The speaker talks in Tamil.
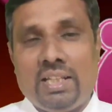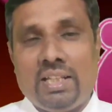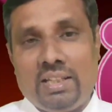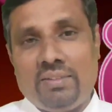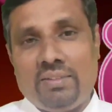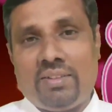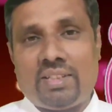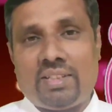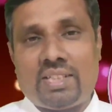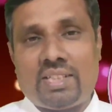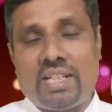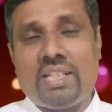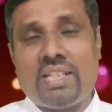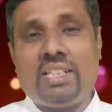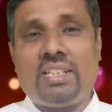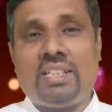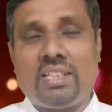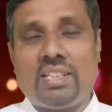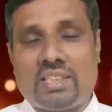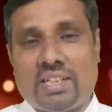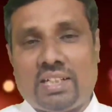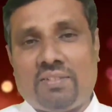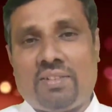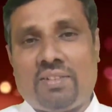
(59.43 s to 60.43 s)
இவர் செய்தது
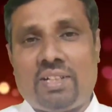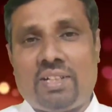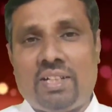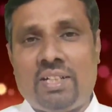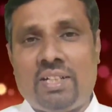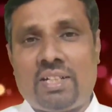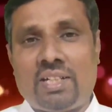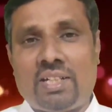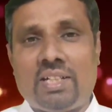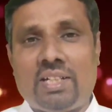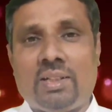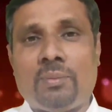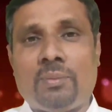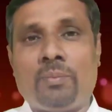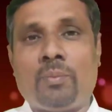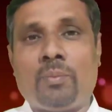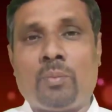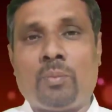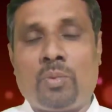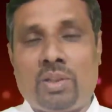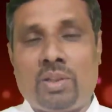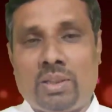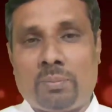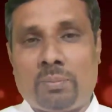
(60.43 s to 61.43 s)
தவறு என்று
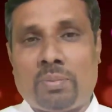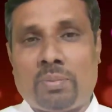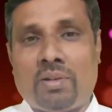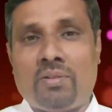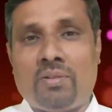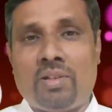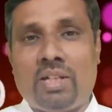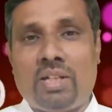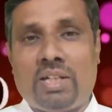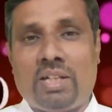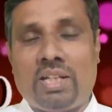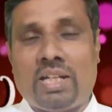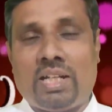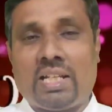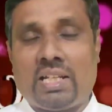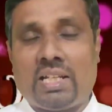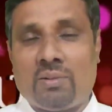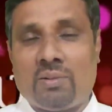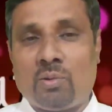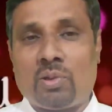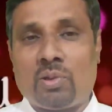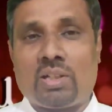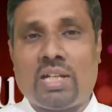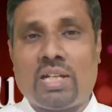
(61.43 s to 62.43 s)
புனித பவுலடியார்
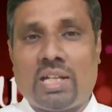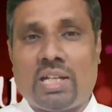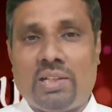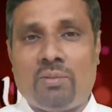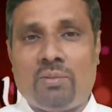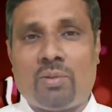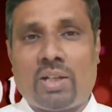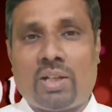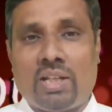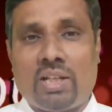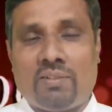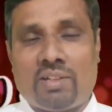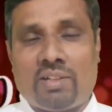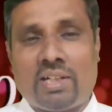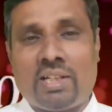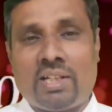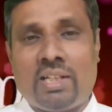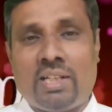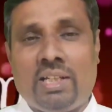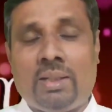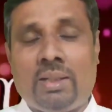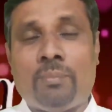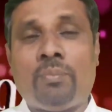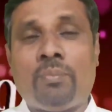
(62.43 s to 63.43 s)
அவருக்கு அறிவுரை
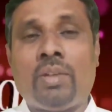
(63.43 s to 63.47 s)
வழங்கி